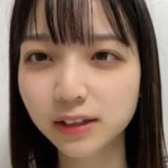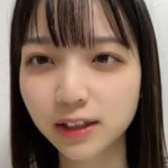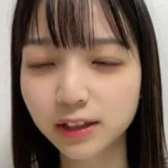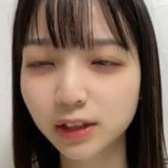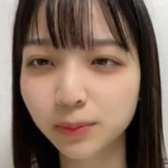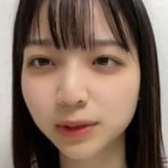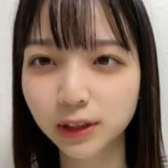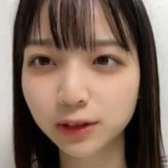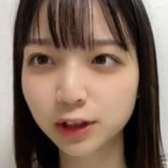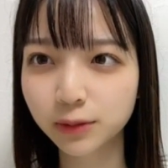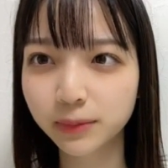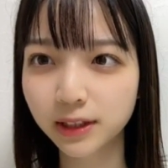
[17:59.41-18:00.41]
サッチも楽
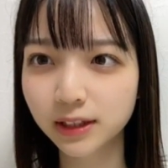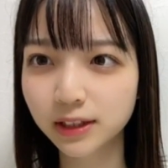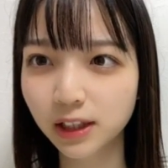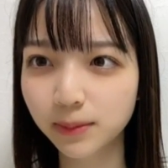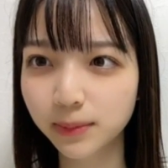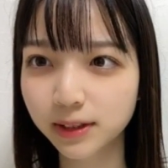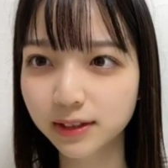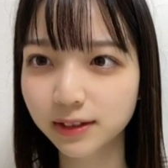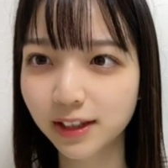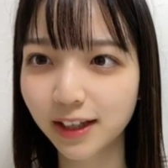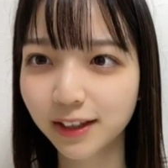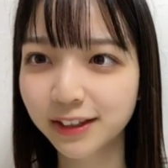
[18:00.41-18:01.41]
しみにしています
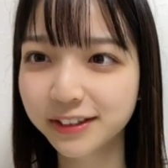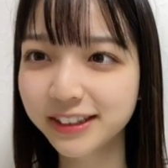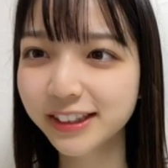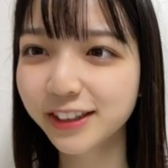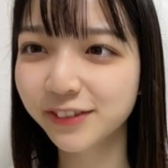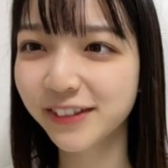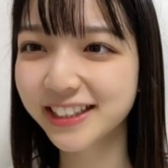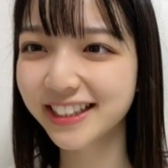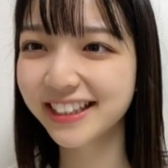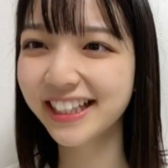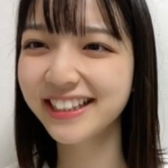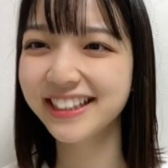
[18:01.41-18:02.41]
靴飛ば
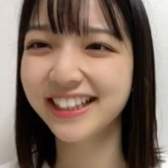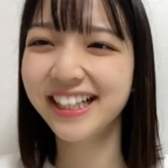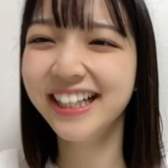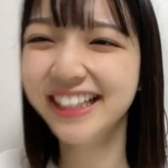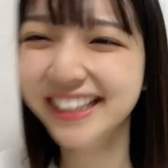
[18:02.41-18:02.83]
さないでね